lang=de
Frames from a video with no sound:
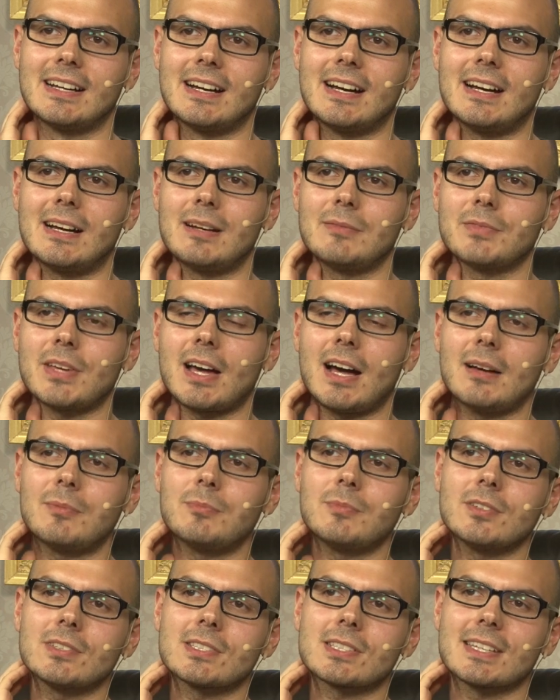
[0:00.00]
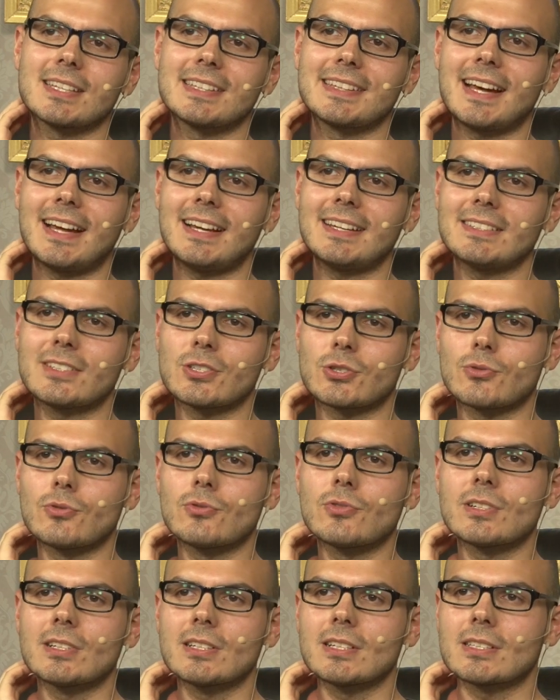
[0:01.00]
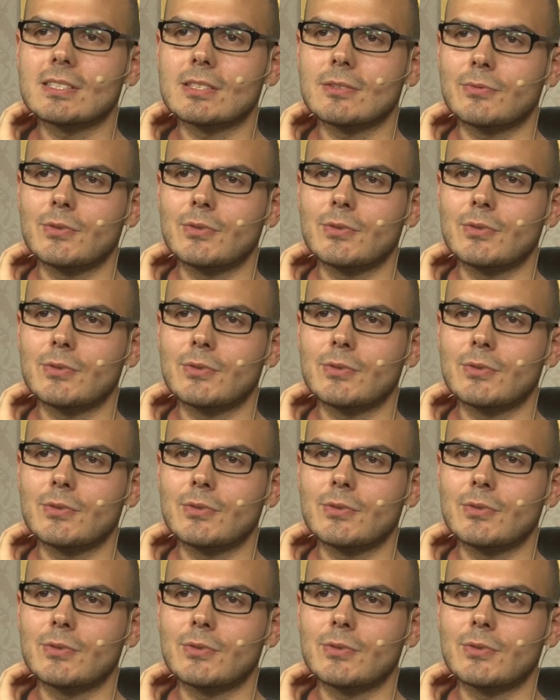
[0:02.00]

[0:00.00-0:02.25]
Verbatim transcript: Ähm, wir haben uns nahe des Hügels